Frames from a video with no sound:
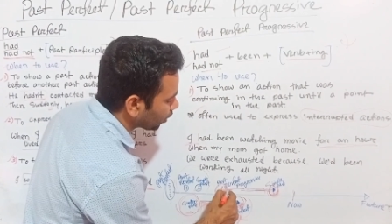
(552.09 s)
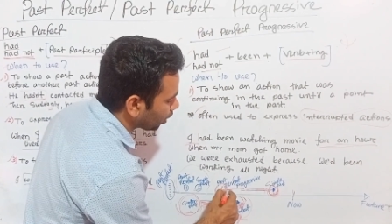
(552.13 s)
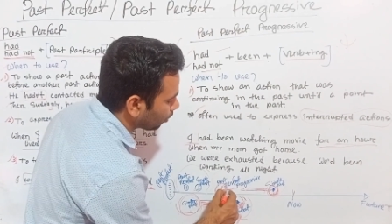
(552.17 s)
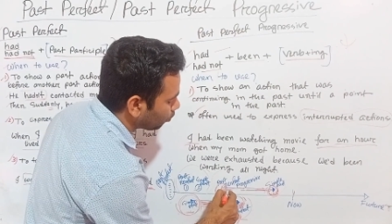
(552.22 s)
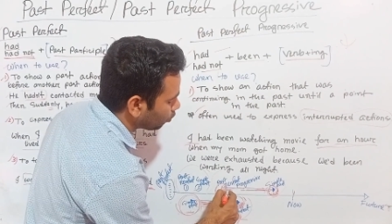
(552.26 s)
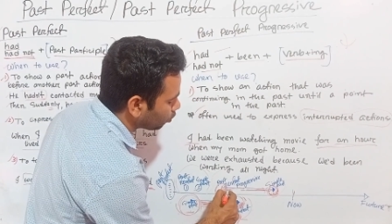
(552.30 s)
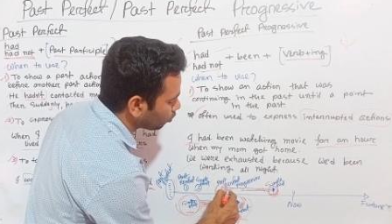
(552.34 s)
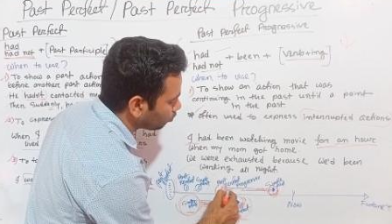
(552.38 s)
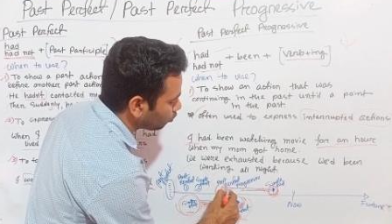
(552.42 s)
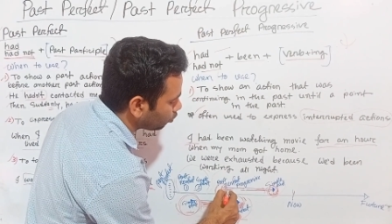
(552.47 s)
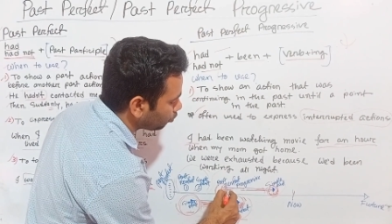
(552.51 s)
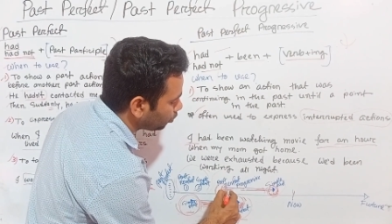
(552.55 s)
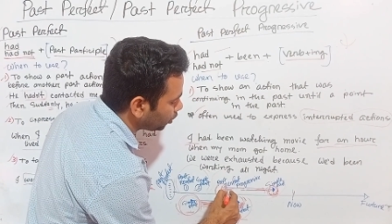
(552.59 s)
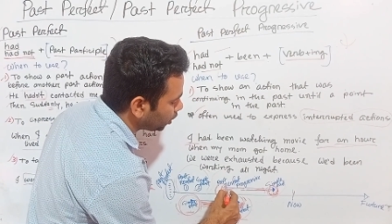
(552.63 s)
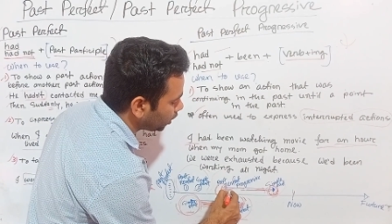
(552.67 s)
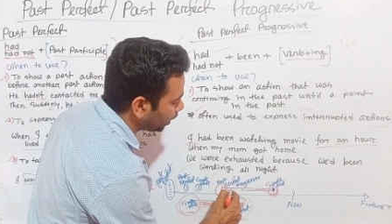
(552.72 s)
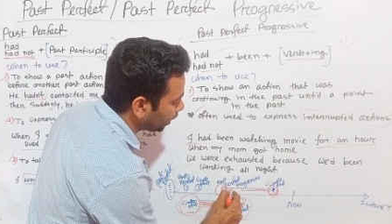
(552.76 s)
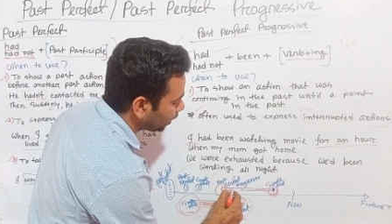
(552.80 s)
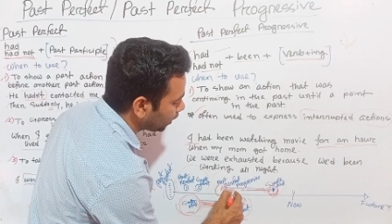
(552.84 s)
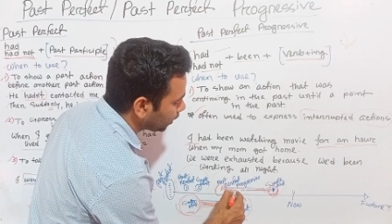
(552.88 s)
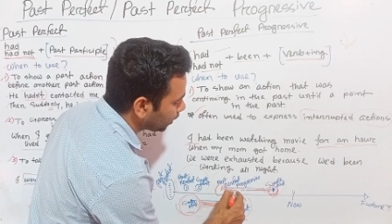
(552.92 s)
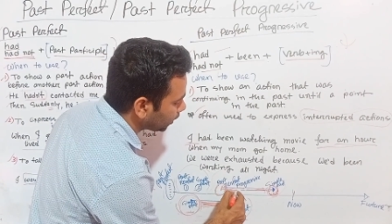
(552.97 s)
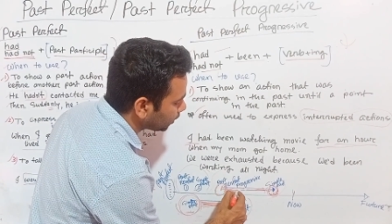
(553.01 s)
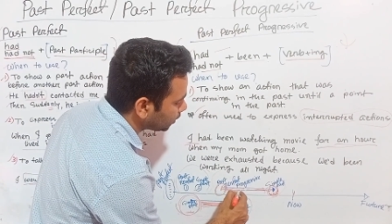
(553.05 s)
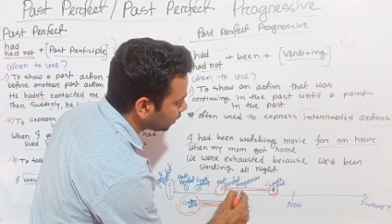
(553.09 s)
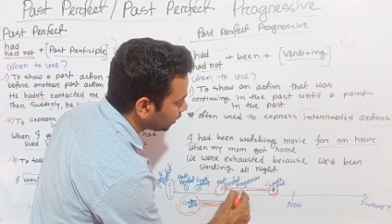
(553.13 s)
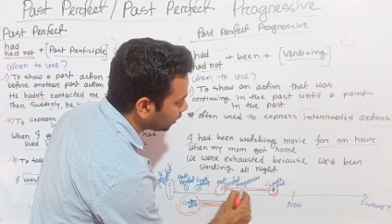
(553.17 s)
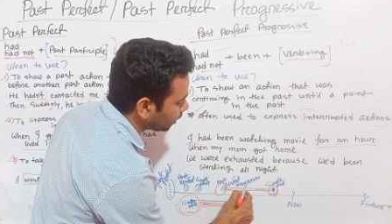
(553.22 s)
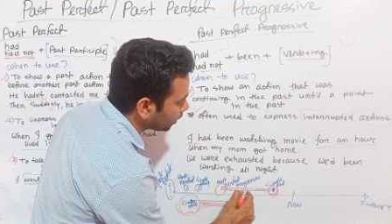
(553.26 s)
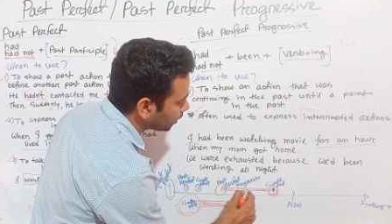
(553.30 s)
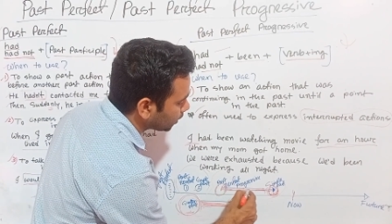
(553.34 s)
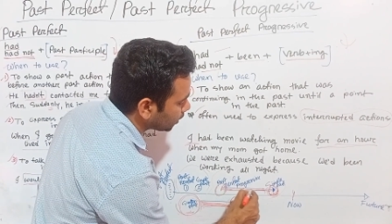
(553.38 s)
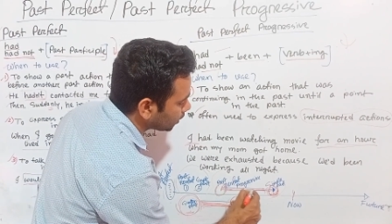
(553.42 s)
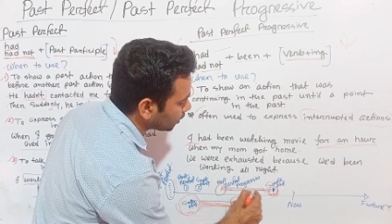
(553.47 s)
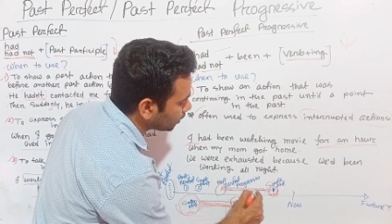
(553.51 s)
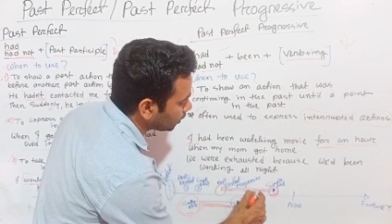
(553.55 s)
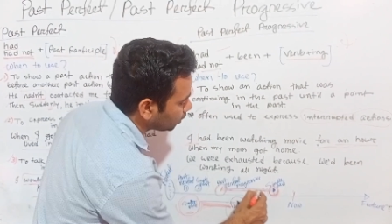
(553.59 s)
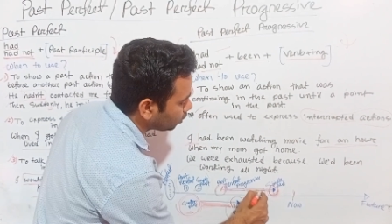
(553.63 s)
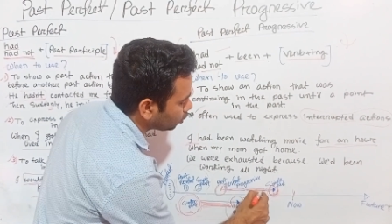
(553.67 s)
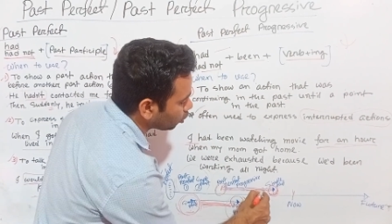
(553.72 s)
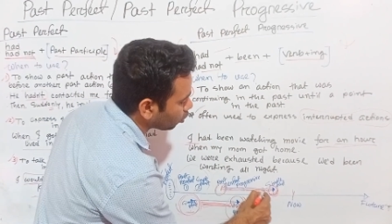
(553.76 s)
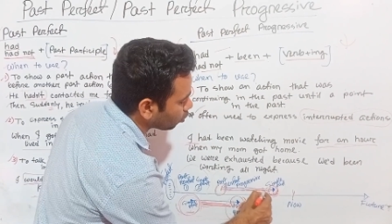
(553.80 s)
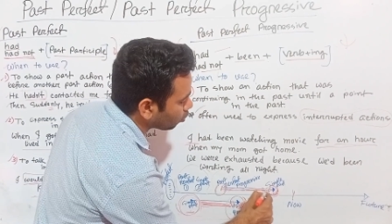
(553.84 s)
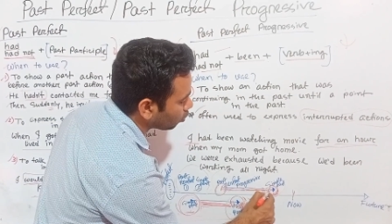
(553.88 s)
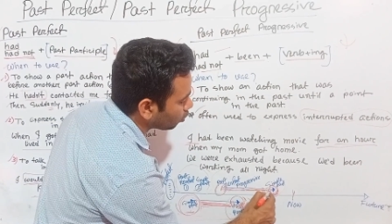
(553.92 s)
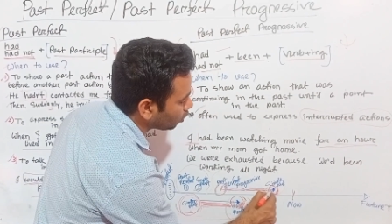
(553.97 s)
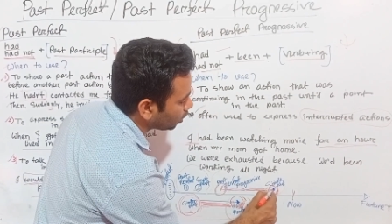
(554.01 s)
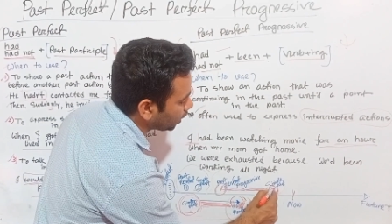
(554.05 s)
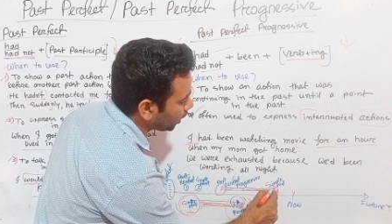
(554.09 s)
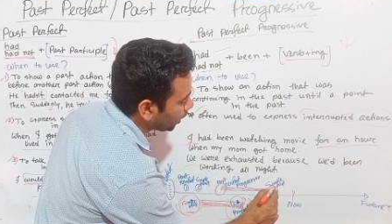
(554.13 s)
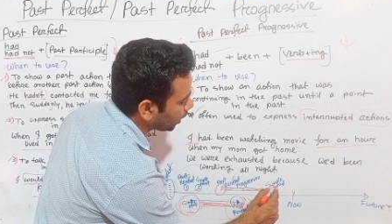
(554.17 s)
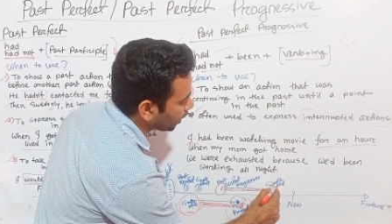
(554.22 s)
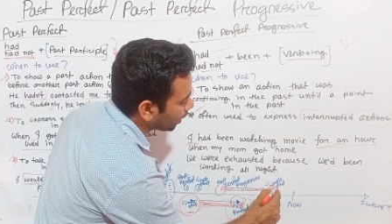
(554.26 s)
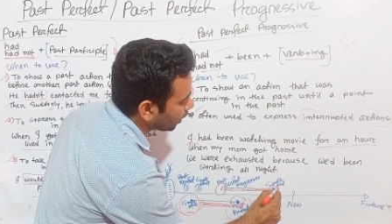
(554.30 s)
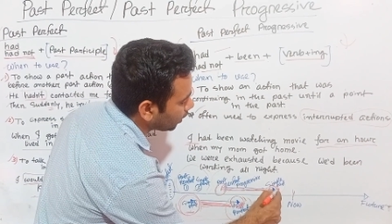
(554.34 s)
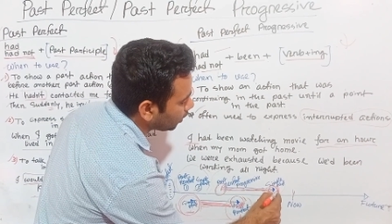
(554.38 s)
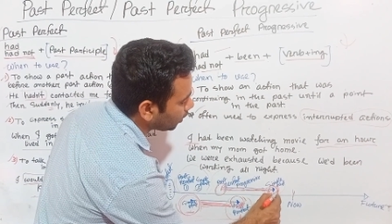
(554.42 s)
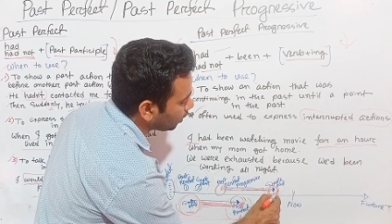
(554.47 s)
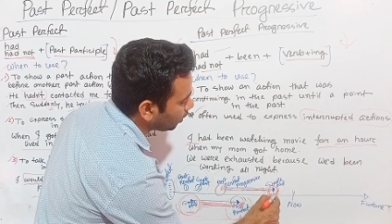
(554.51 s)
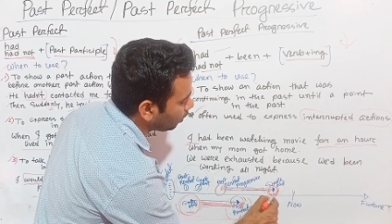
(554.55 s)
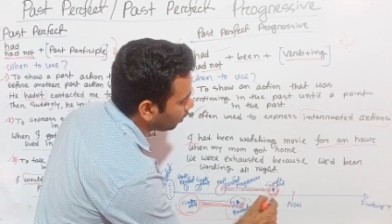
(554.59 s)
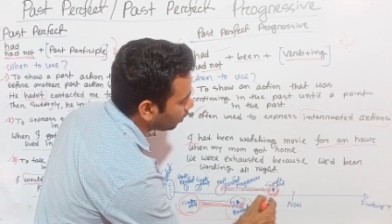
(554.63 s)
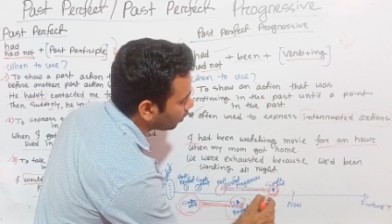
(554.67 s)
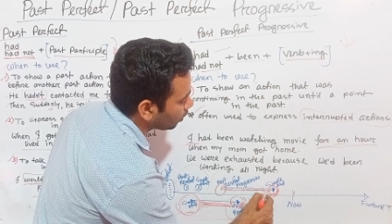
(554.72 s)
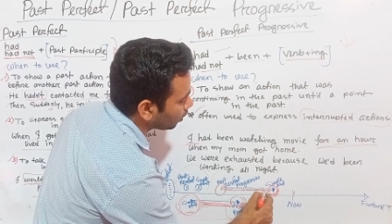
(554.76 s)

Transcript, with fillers: এবং মুভি দেখতেছি দেখতেছি যখন এখানে